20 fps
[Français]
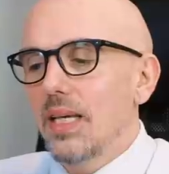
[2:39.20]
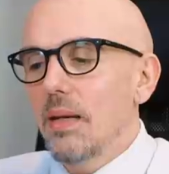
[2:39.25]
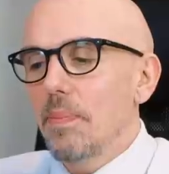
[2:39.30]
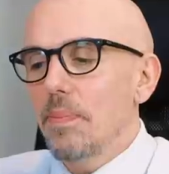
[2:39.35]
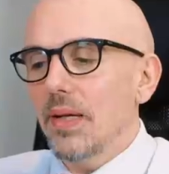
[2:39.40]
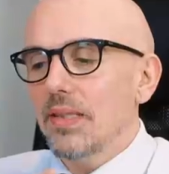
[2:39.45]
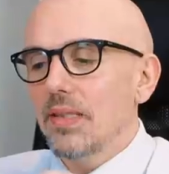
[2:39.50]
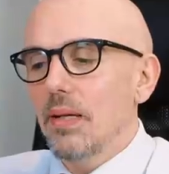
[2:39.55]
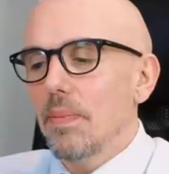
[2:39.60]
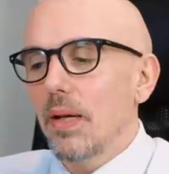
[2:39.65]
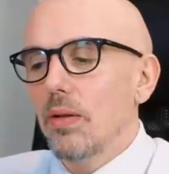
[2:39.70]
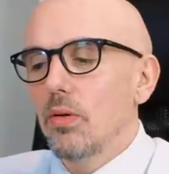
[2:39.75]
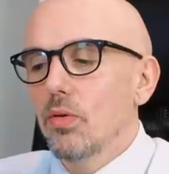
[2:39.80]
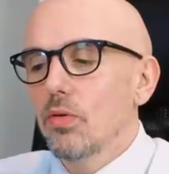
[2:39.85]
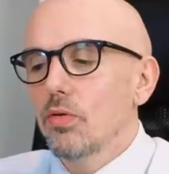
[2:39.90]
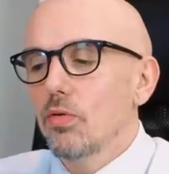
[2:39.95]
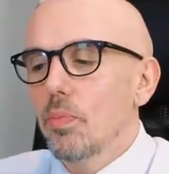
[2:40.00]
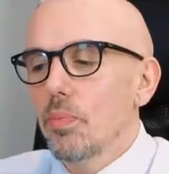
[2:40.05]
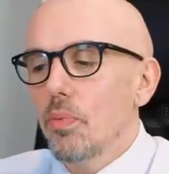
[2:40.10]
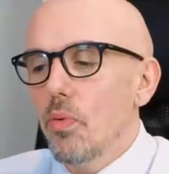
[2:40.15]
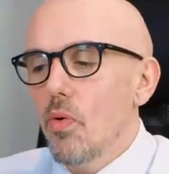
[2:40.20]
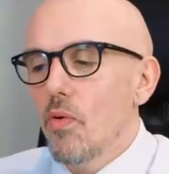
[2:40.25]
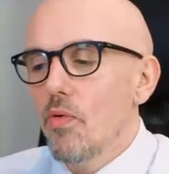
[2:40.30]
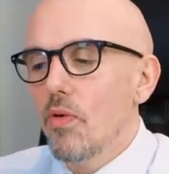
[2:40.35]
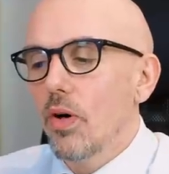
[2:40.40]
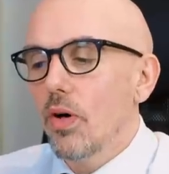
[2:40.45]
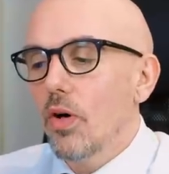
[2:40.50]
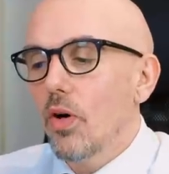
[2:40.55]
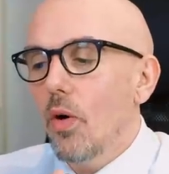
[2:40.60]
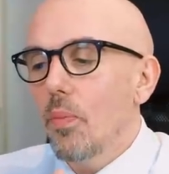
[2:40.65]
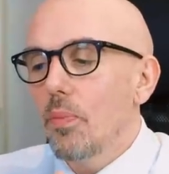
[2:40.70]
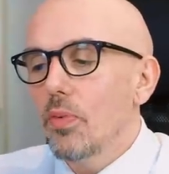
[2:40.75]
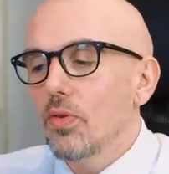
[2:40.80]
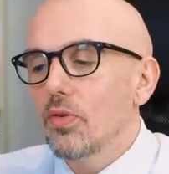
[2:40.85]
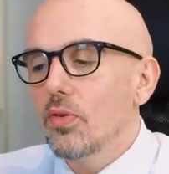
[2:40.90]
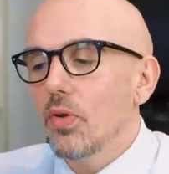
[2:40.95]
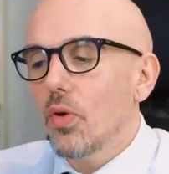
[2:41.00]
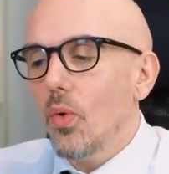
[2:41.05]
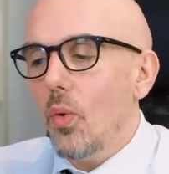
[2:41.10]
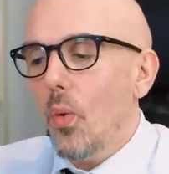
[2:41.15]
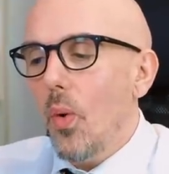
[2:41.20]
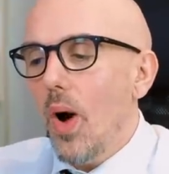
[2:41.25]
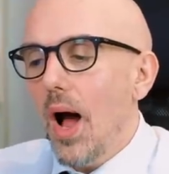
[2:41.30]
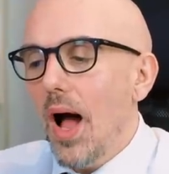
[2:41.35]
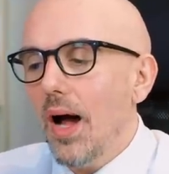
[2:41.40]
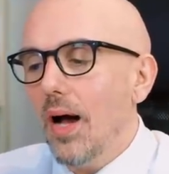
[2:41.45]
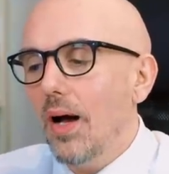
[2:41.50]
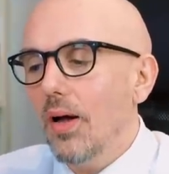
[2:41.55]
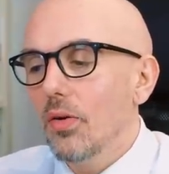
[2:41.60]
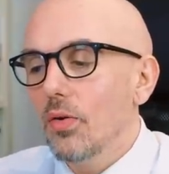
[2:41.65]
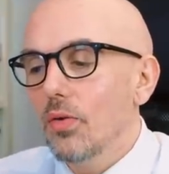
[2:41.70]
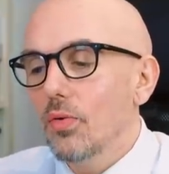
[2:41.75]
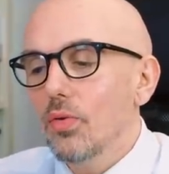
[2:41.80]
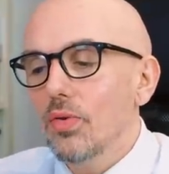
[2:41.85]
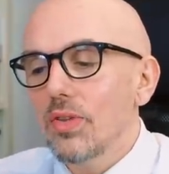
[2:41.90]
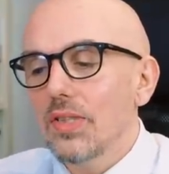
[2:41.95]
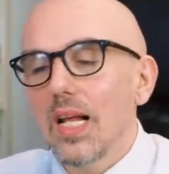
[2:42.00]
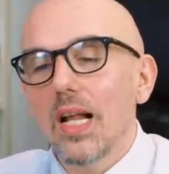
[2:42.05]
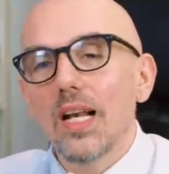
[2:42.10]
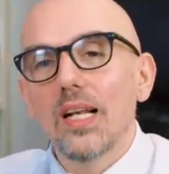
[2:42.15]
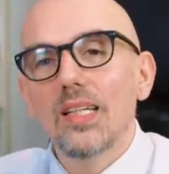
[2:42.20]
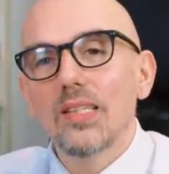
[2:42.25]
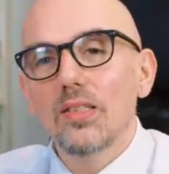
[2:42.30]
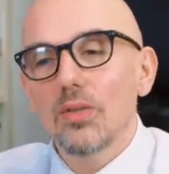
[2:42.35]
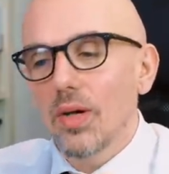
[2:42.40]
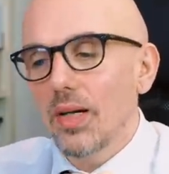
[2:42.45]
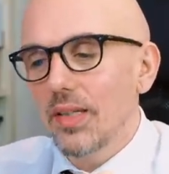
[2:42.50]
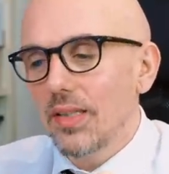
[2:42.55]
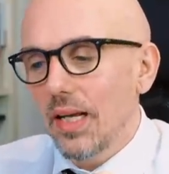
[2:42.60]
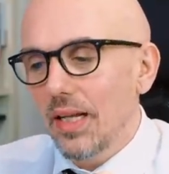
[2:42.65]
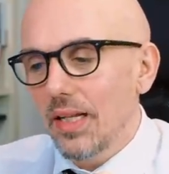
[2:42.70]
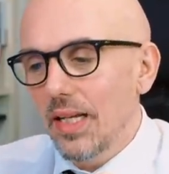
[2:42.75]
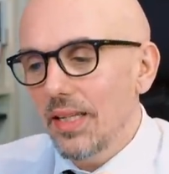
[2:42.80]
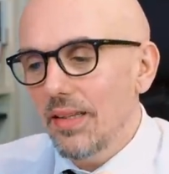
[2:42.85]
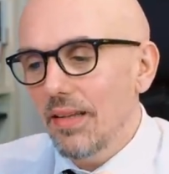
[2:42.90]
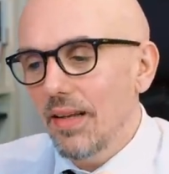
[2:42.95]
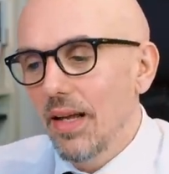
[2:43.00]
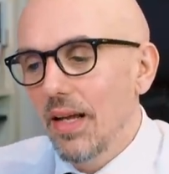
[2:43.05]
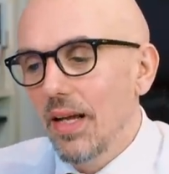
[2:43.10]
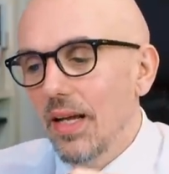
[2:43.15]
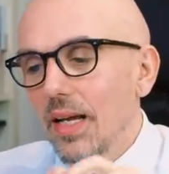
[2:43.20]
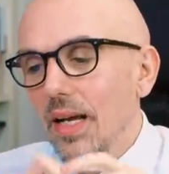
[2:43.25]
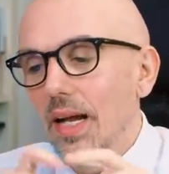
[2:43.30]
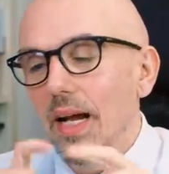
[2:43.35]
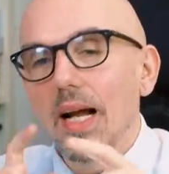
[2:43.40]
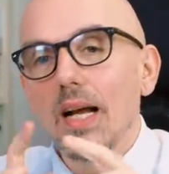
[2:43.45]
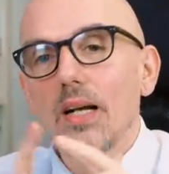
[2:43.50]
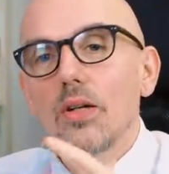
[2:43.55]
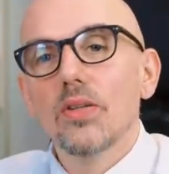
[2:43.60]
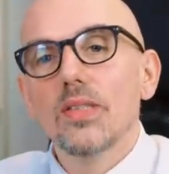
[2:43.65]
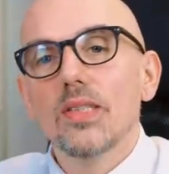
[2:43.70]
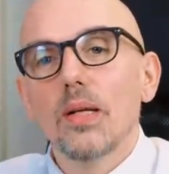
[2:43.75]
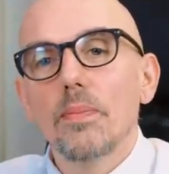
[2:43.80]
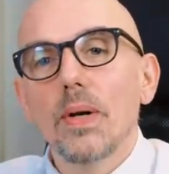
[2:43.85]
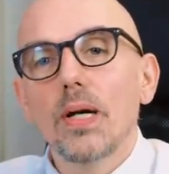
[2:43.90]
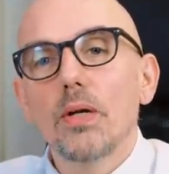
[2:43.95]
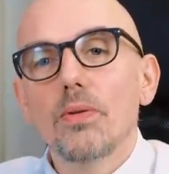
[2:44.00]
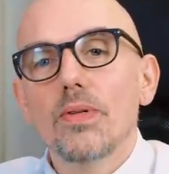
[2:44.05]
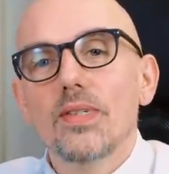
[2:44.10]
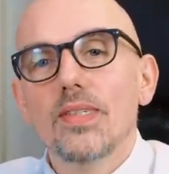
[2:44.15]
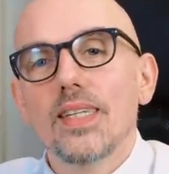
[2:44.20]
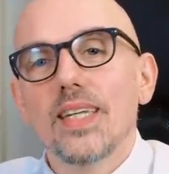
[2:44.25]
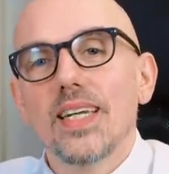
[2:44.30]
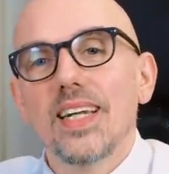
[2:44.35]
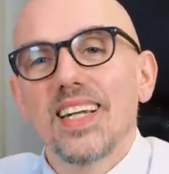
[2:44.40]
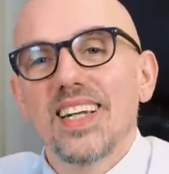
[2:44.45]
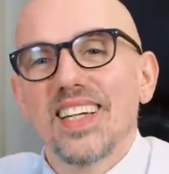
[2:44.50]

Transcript: qui, par cette bad news, nous prouve qu'en plus de croire tout ce qu'elle lit sur Internet, elle ne sait pas cuisiner.